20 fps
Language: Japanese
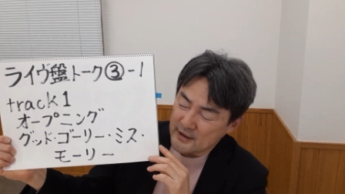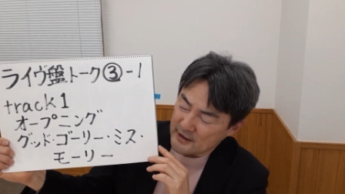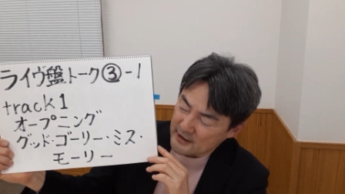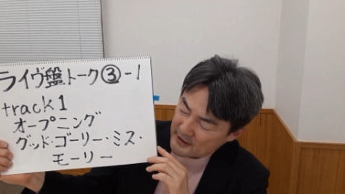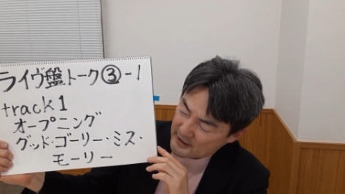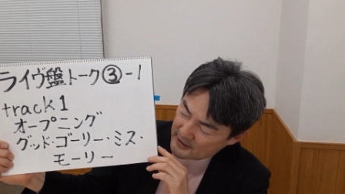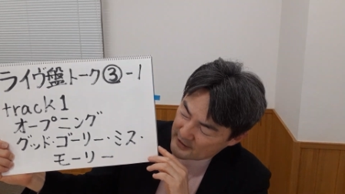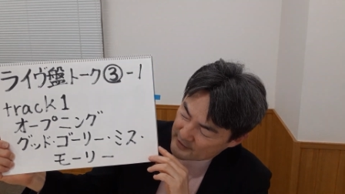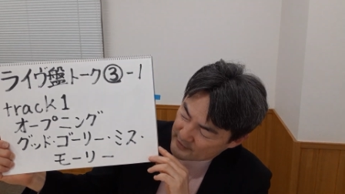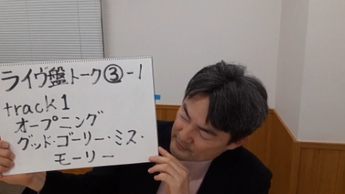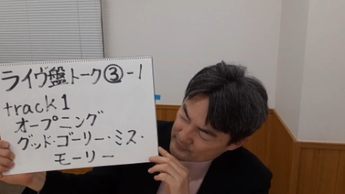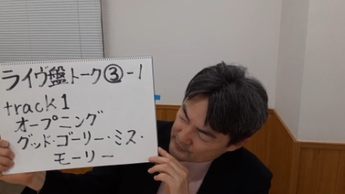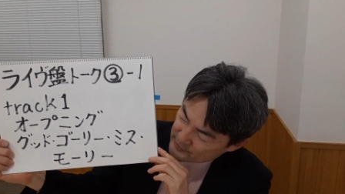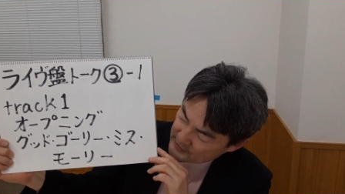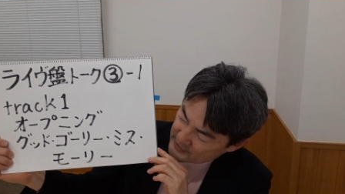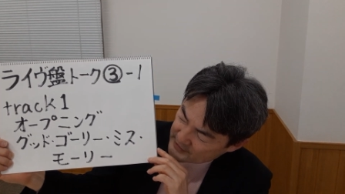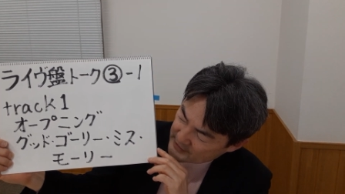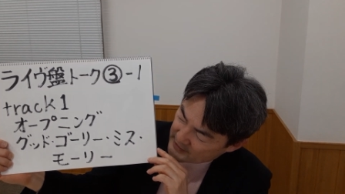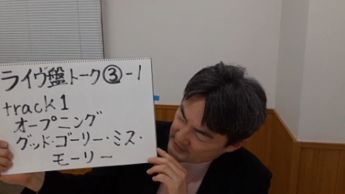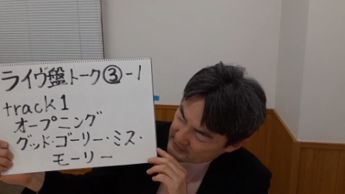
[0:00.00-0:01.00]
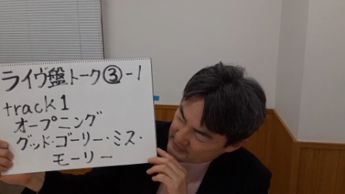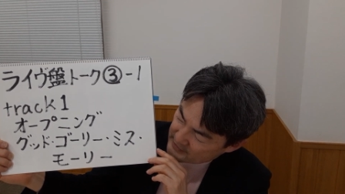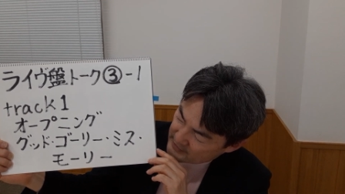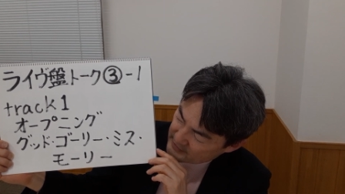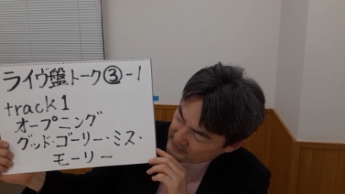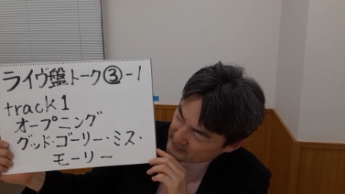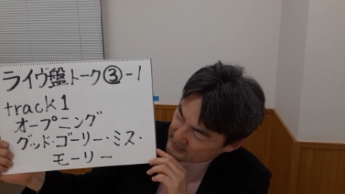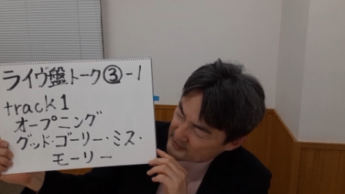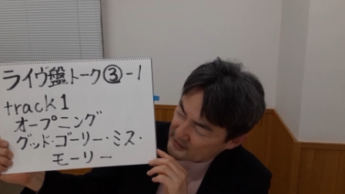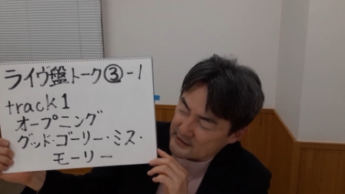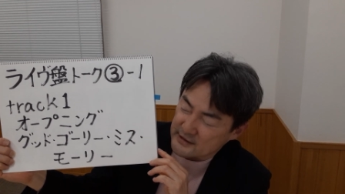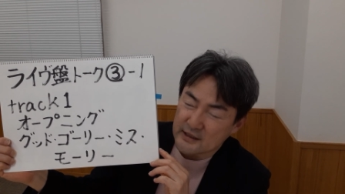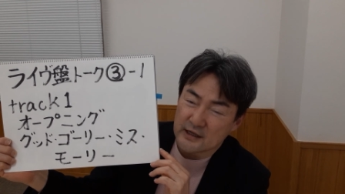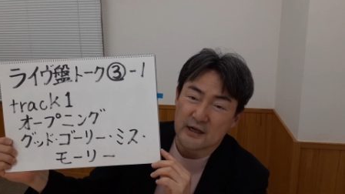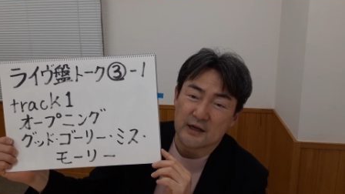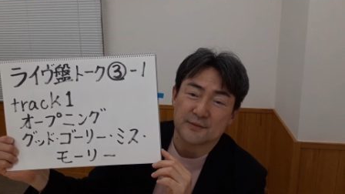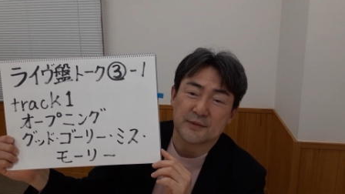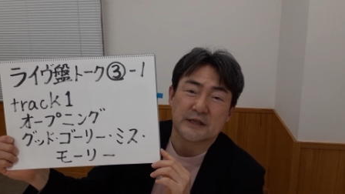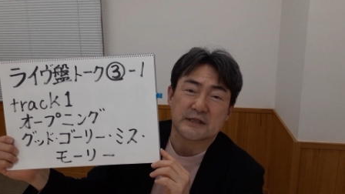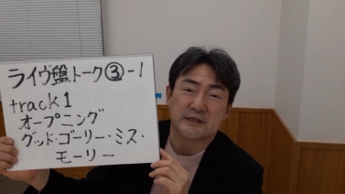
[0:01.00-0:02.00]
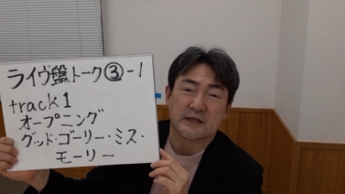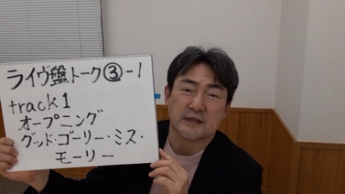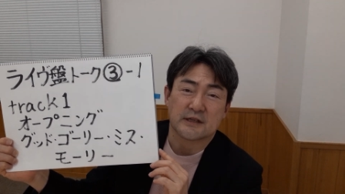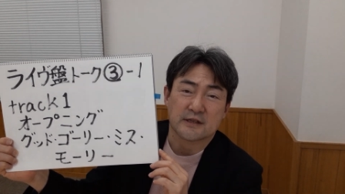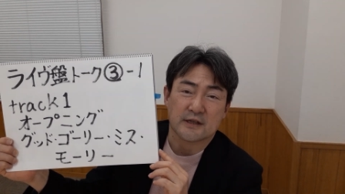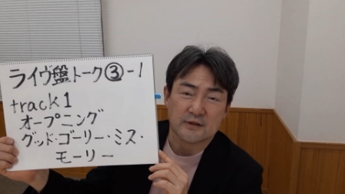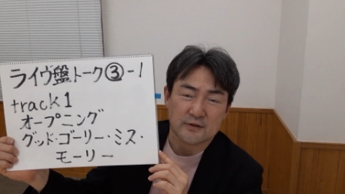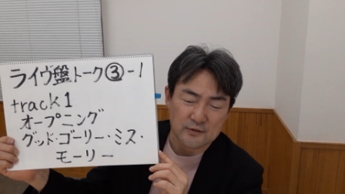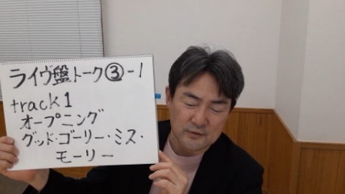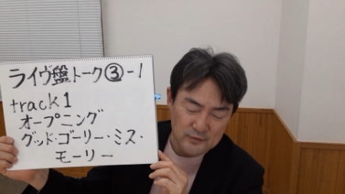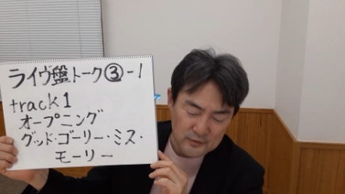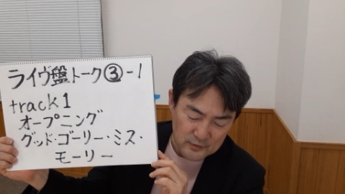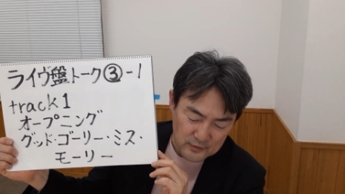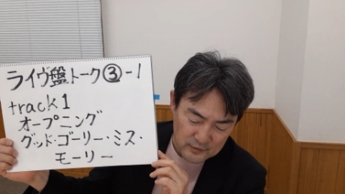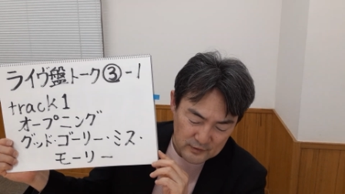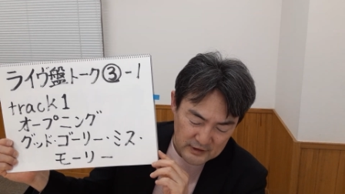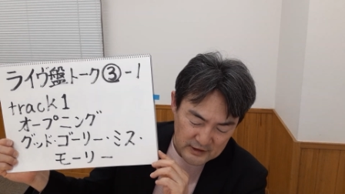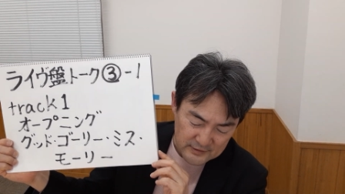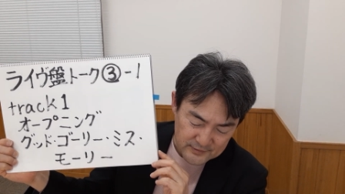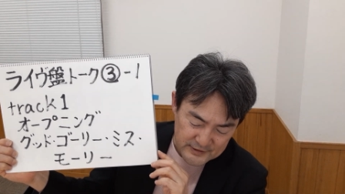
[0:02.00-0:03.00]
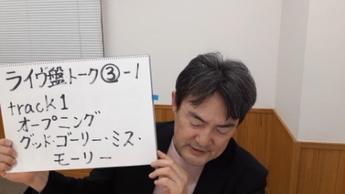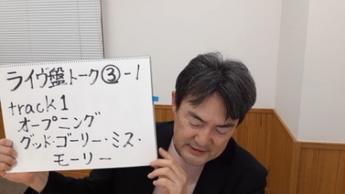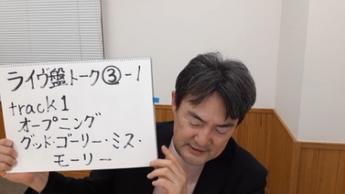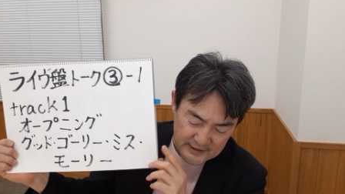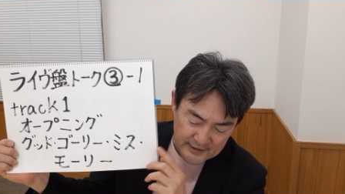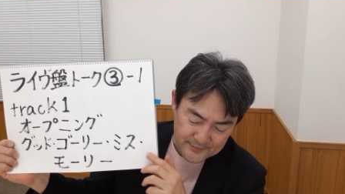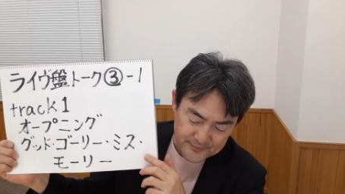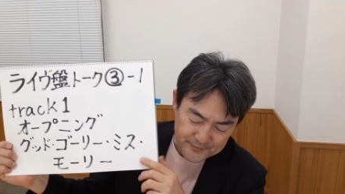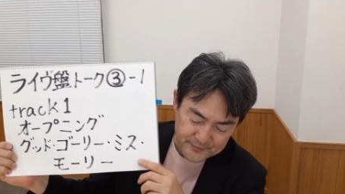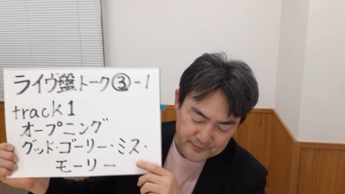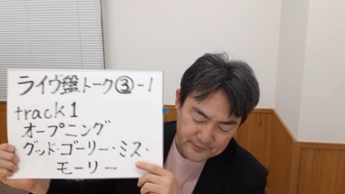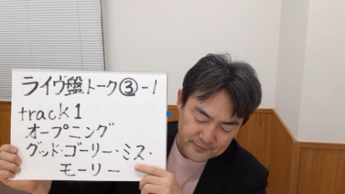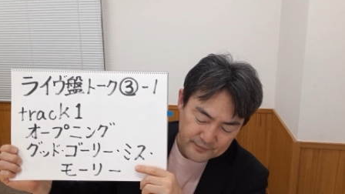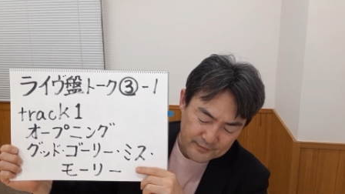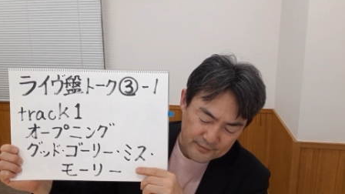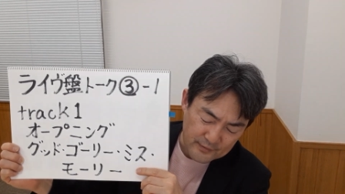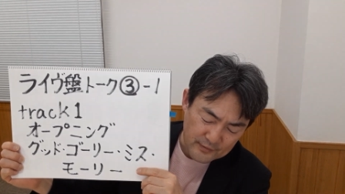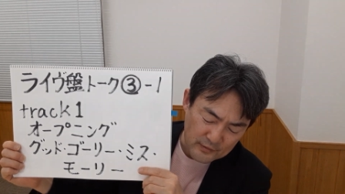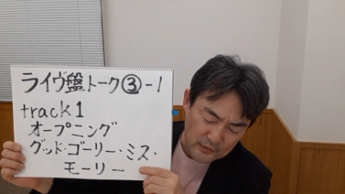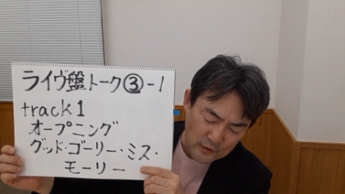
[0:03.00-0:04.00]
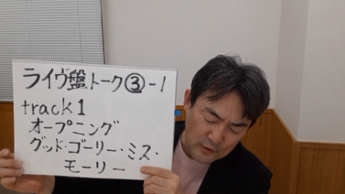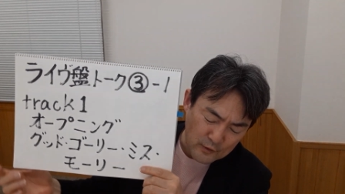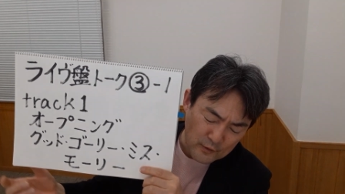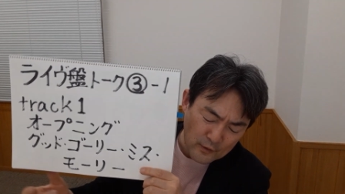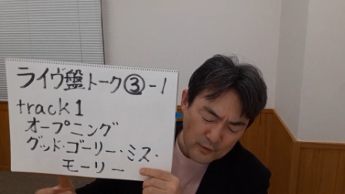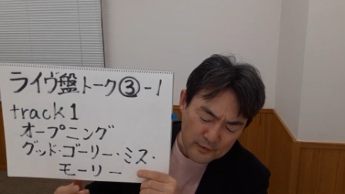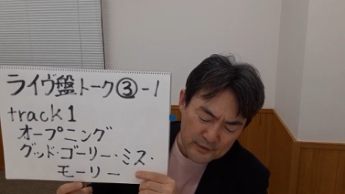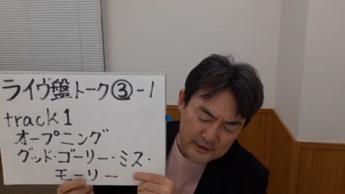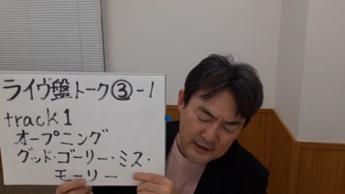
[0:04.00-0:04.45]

えー、振り返ってってだんだんハマっていったというところがありますが今